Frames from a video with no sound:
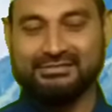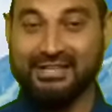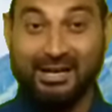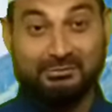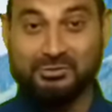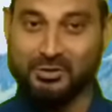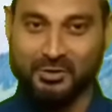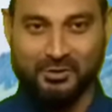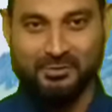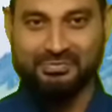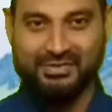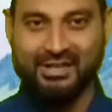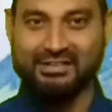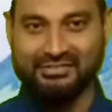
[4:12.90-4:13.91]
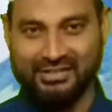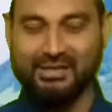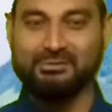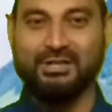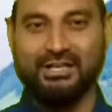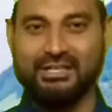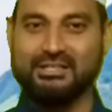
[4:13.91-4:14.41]
சலாம் சொல்லணும்
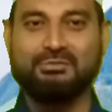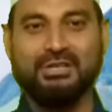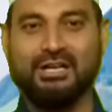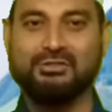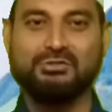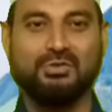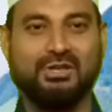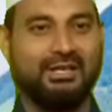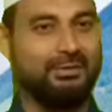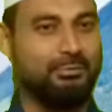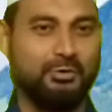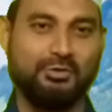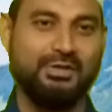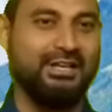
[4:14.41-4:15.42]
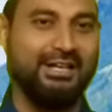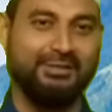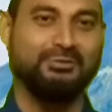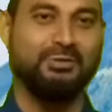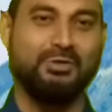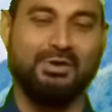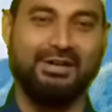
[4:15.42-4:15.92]
அஸ்லாம் வலைக்கும் யார் சூழலும் பொதுவாக
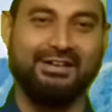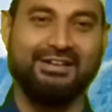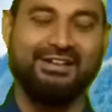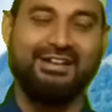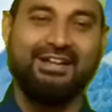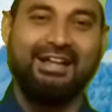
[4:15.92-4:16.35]
எல்லோரும் சொல்லுவாங்க